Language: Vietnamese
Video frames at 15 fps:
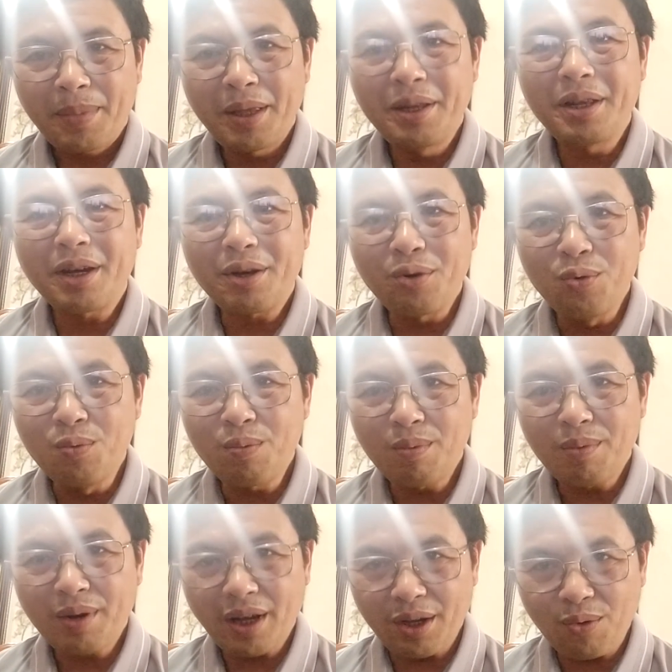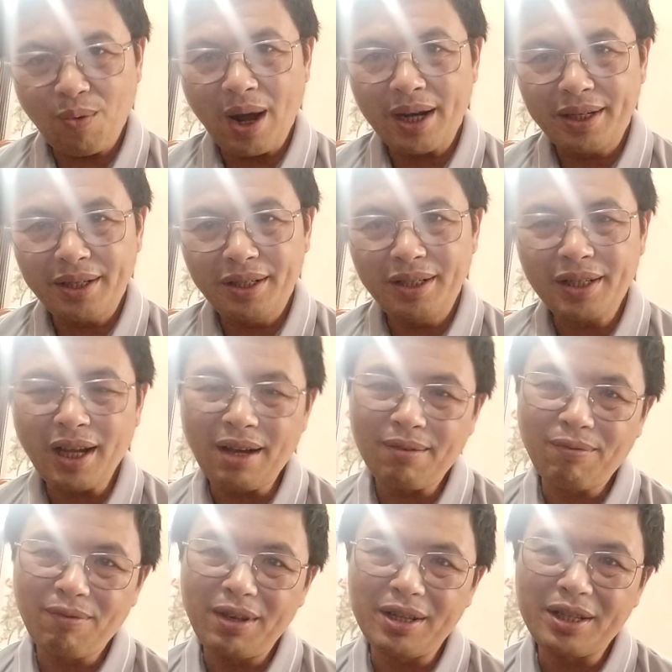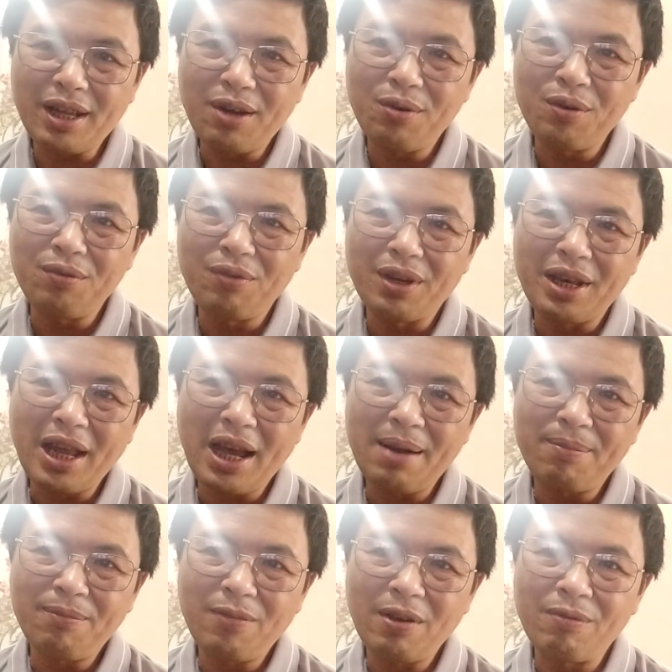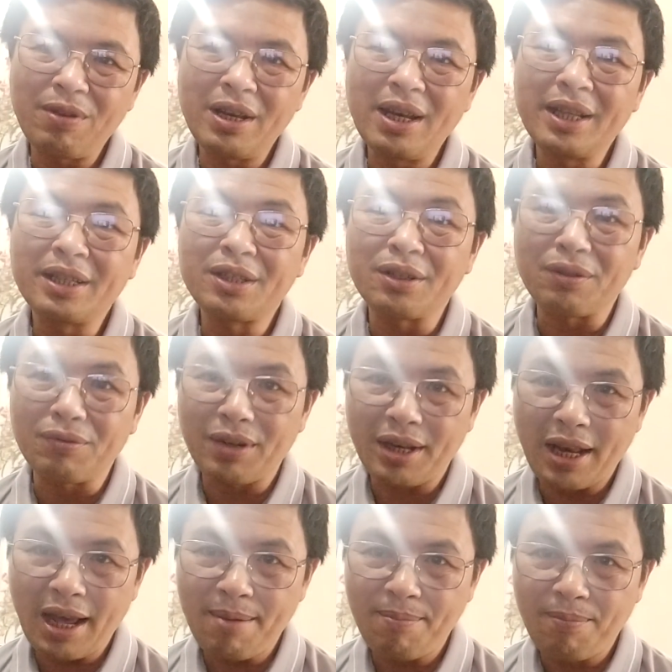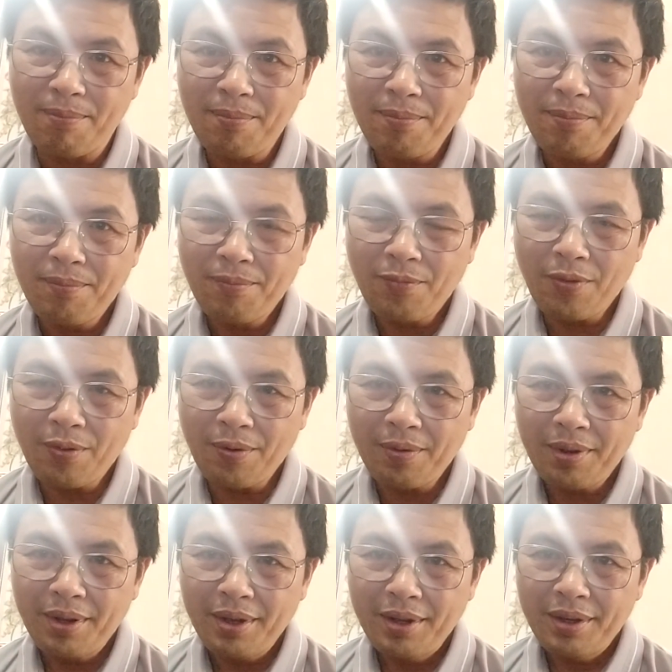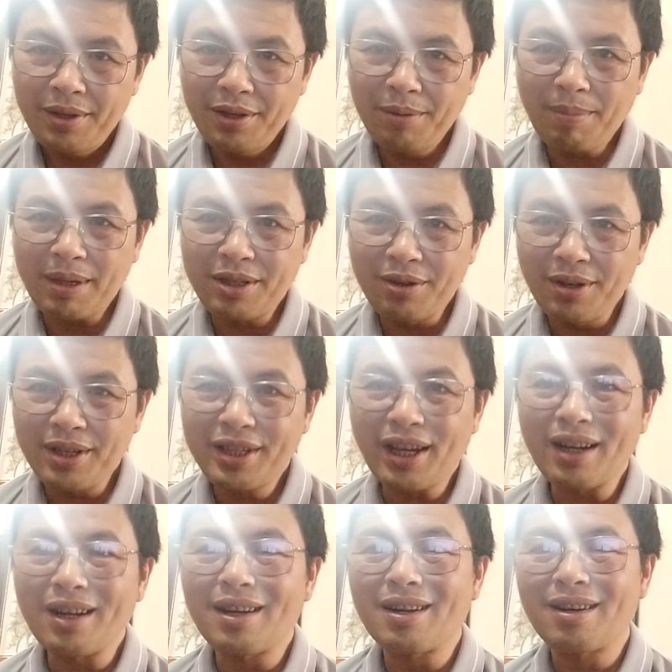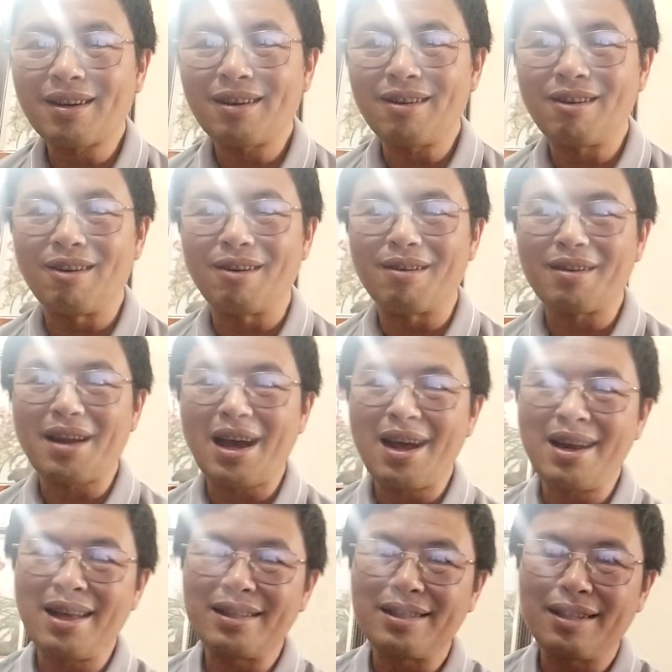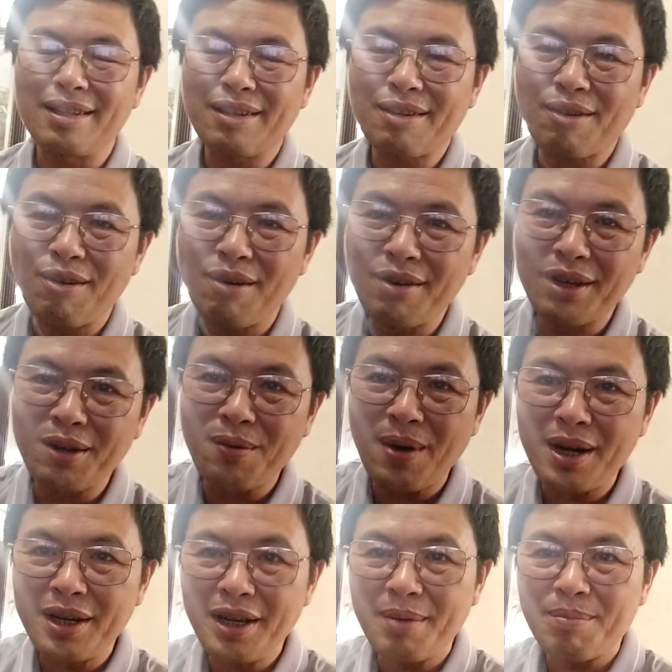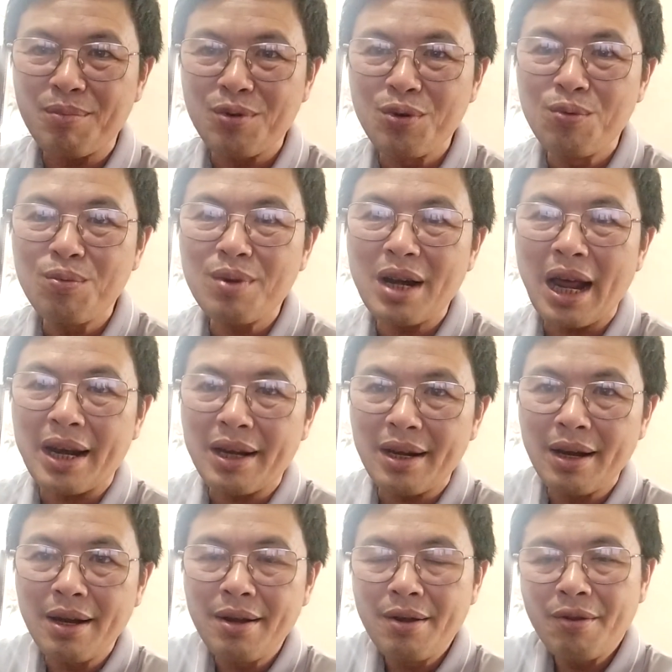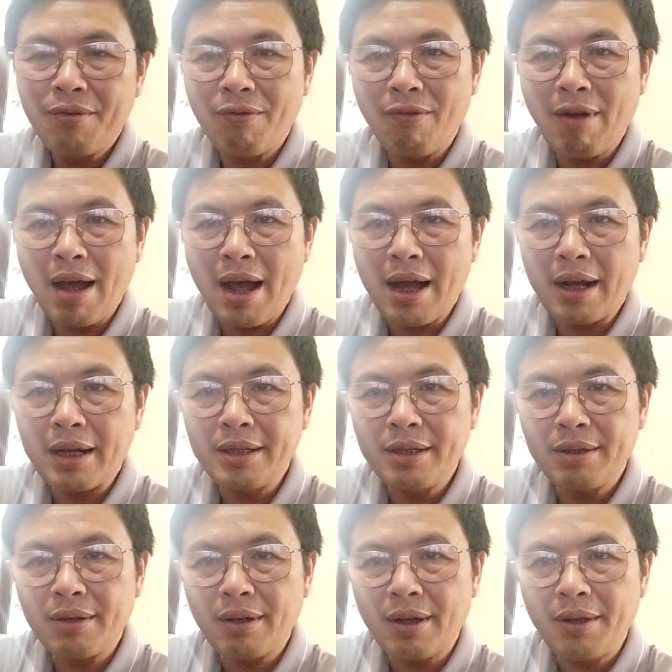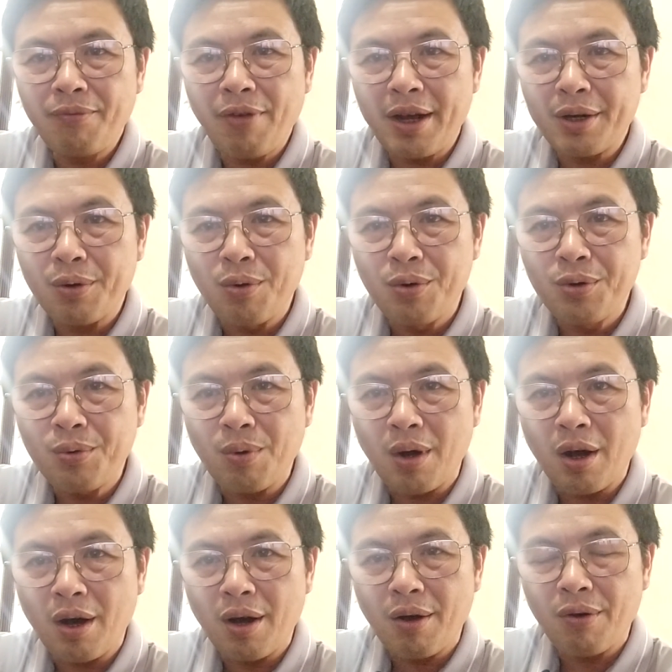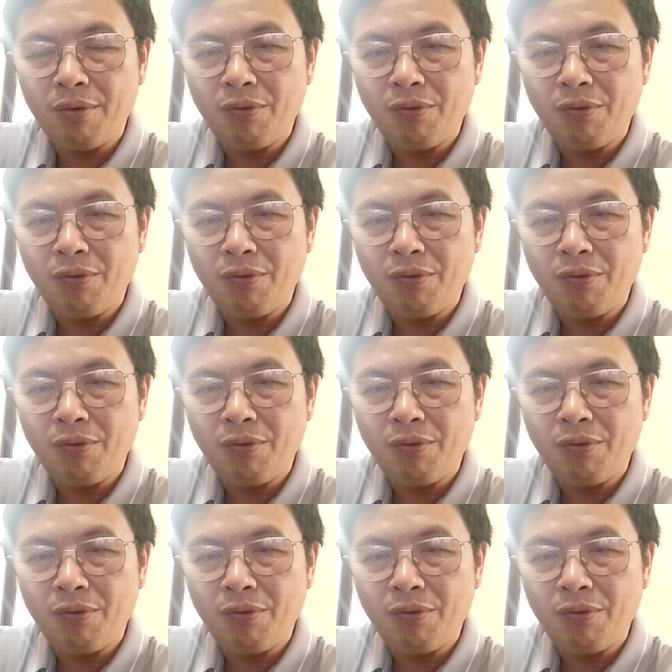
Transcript: nhìn nhận đúng khách quan chính xác về xã hội Việt Nam và về lịch sử Việt Nam nhưng mà chưa chắc họ đã là gì có cái quan niệm đúng đắn và cái sự cái phát ngôn của họ